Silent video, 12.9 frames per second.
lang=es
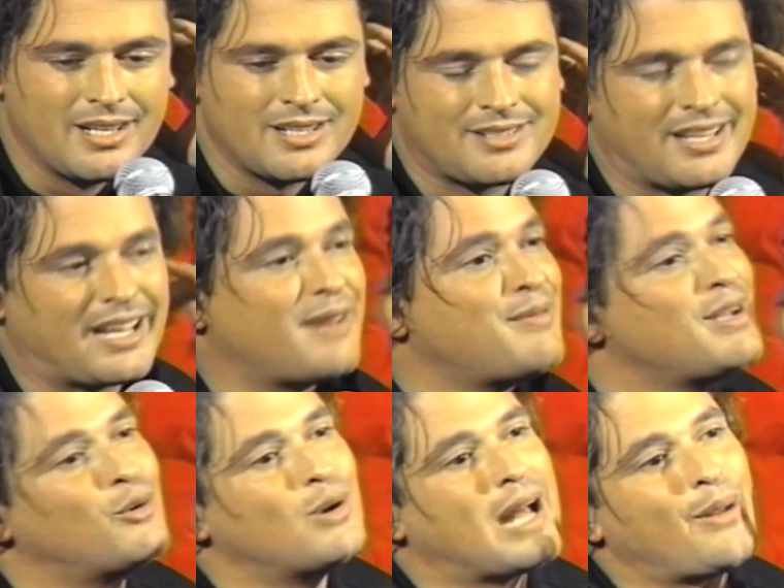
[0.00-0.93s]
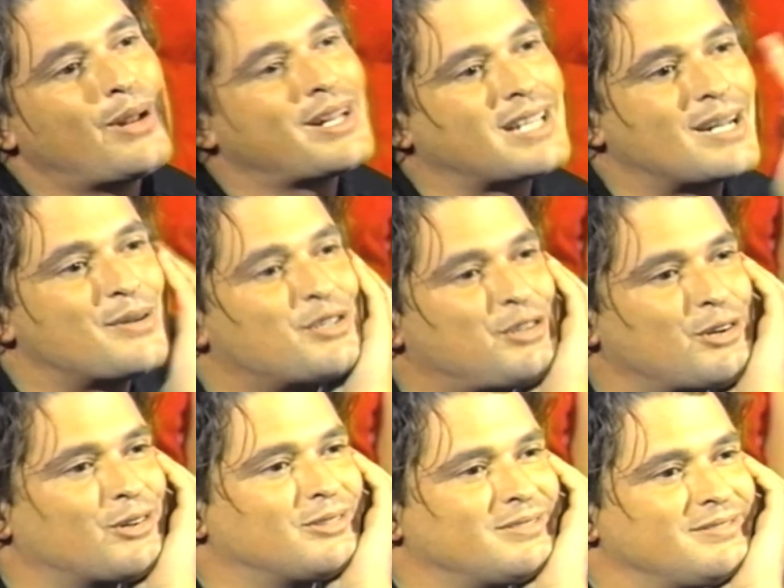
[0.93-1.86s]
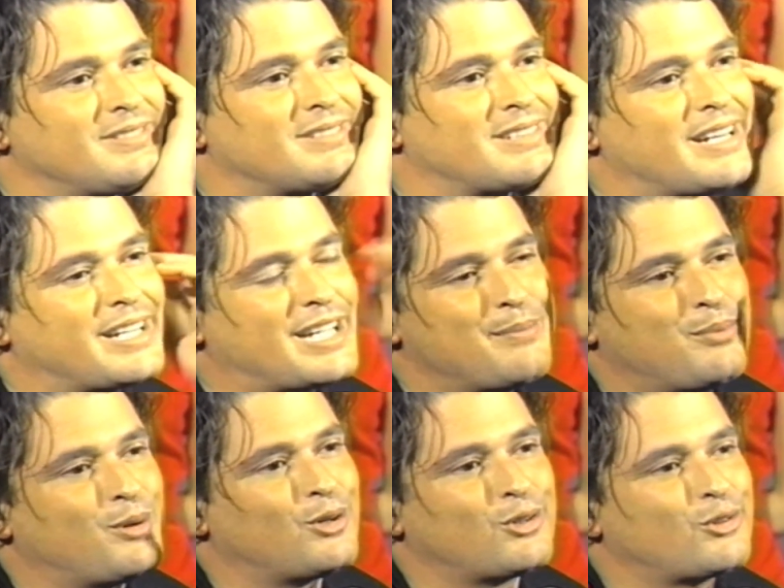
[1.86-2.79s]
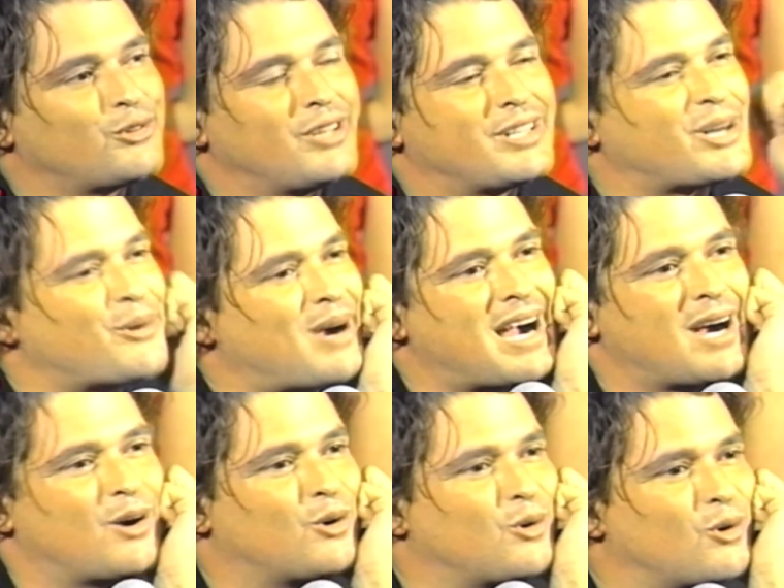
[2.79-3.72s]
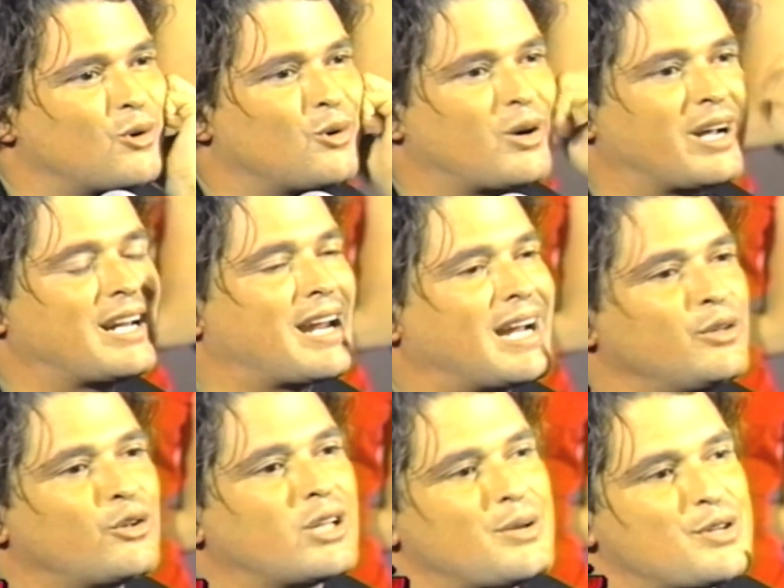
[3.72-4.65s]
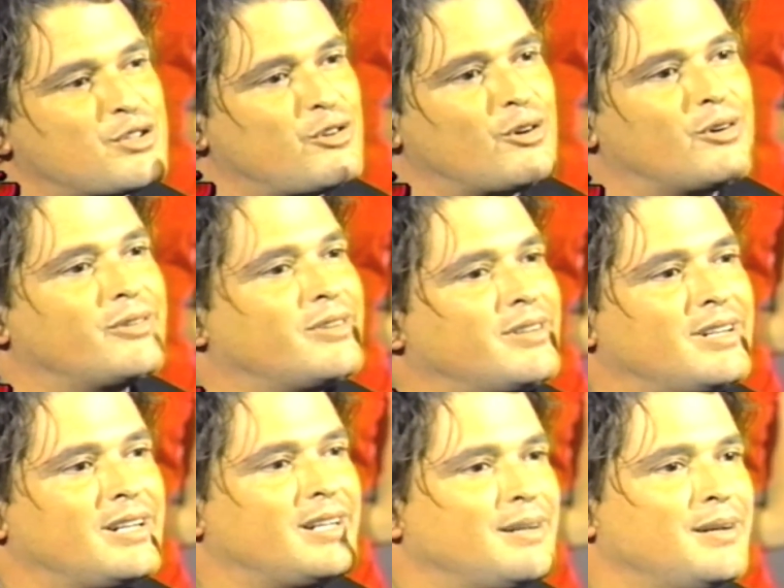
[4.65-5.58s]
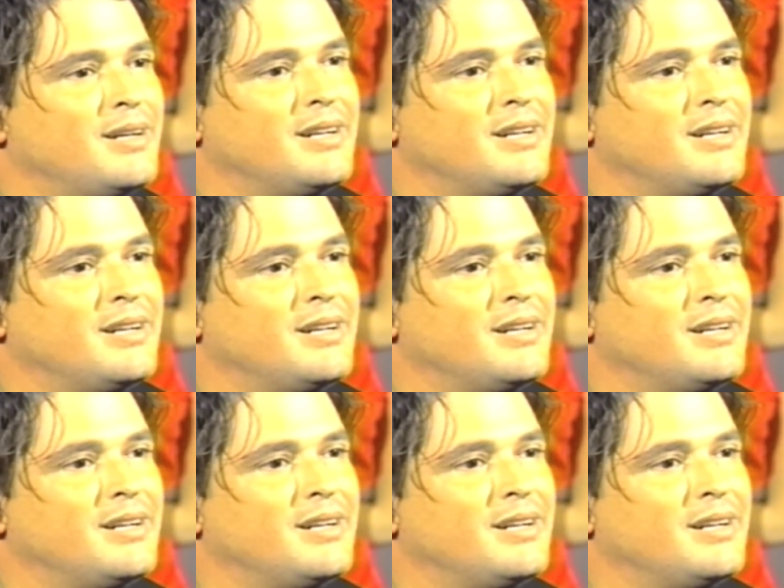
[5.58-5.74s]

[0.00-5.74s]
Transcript: Seguir vinculado a la televisión en equipos de trabajo, generando televisión, eh,